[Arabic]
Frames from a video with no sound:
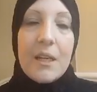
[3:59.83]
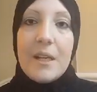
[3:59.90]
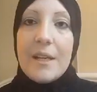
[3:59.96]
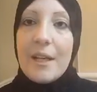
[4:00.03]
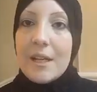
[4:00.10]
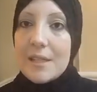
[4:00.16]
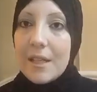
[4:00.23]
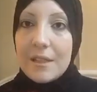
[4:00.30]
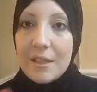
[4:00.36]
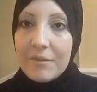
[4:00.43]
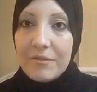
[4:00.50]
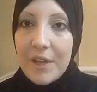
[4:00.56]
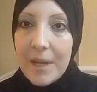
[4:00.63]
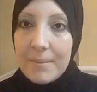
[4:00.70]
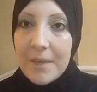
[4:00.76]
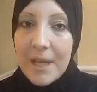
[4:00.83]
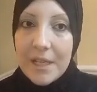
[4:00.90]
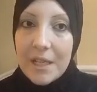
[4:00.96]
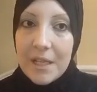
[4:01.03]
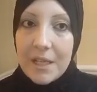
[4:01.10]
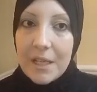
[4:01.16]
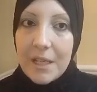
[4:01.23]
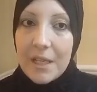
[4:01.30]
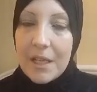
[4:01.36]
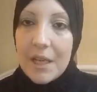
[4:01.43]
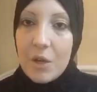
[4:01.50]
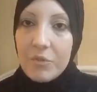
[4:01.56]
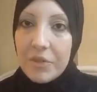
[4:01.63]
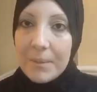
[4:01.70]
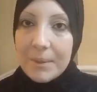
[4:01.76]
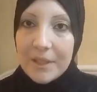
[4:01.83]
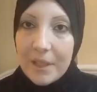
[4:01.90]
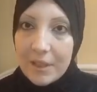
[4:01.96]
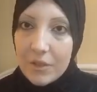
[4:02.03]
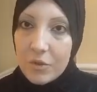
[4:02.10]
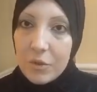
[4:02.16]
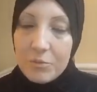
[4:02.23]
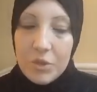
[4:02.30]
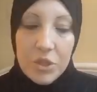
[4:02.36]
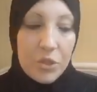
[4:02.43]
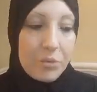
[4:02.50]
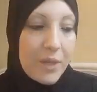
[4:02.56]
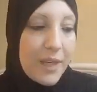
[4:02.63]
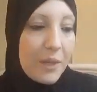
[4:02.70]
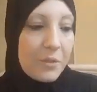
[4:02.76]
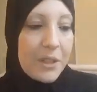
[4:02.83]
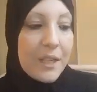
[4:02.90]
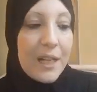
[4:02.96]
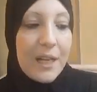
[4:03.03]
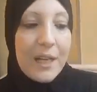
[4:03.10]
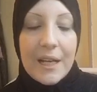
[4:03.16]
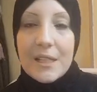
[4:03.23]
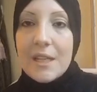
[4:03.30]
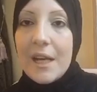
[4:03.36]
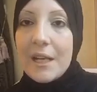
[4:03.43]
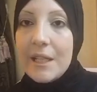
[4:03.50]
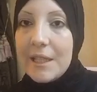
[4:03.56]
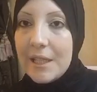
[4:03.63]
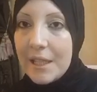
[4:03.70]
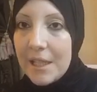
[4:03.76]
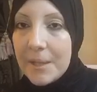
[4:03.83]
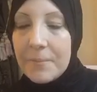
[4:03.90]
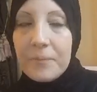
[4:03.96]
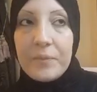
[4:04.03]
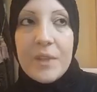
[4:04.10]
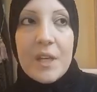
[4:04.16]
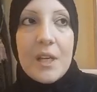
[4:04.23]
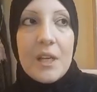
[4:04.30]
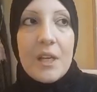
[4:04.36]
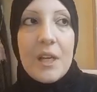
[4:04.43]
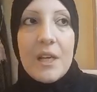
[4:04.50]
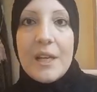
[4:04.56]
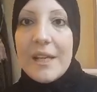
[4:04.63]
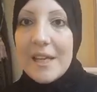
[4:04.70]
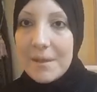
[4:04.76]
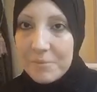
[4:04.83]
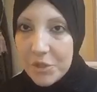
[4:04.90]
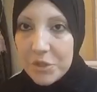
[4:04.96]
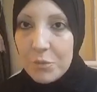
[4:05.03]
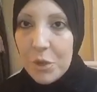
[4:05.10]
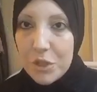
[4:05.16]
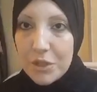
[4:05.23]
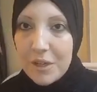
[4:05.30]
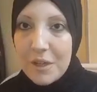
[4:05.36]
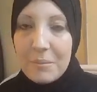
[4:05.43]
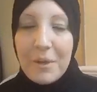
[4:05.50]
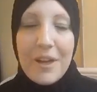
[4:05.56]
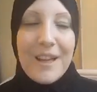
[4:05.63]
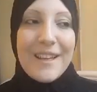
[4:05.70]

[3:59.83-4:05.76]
ان عايزه تفهم يعني ليه وفاء ما تعرضيهمش شويه او كده دي قالت لي ايه اللي هي مش محترمه